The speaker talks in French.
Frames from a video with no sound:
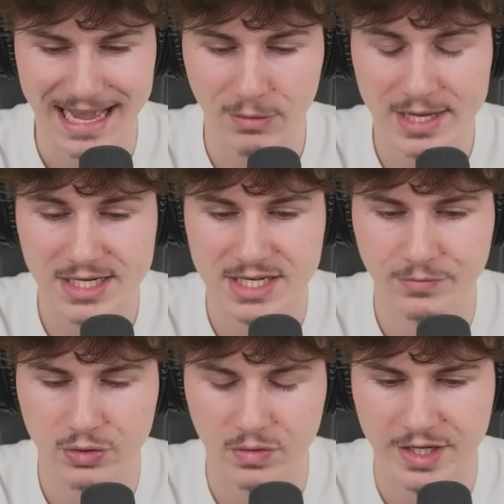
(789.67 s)
ah ouais, là, je l'ai
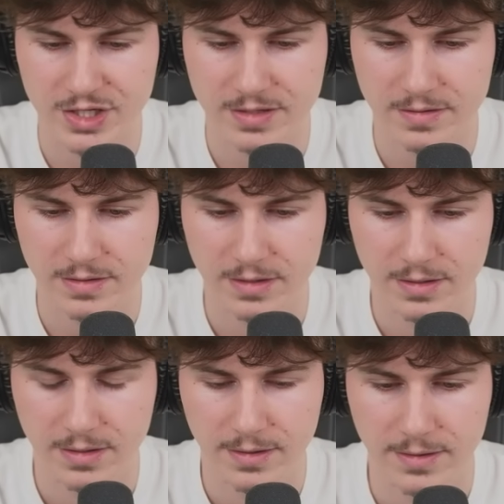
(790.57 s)
vu ton gadget. tu
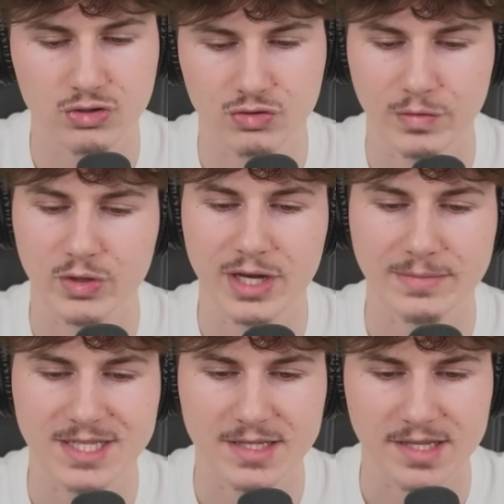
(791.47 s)
l'as vu, ouais. Tu veux me donner
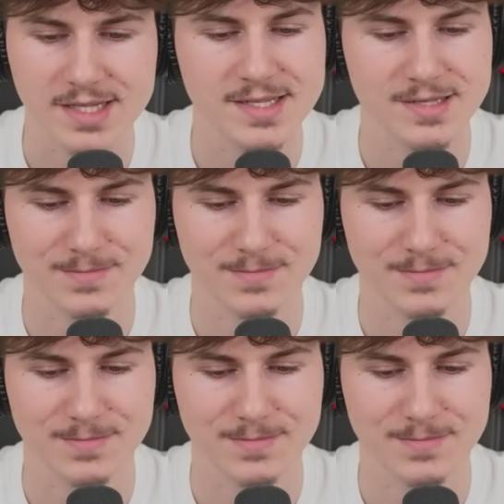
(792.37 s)
un petit indice